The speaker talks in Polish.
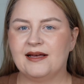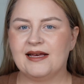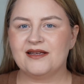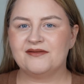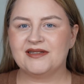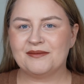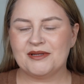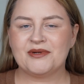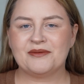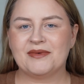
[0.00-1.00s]
Hej, witam
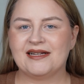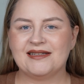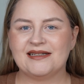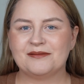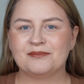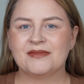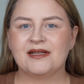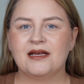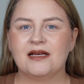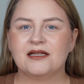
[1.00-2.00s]
na moim kanale.
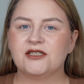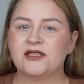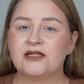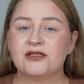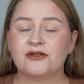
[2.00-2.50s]
Dzisiejszy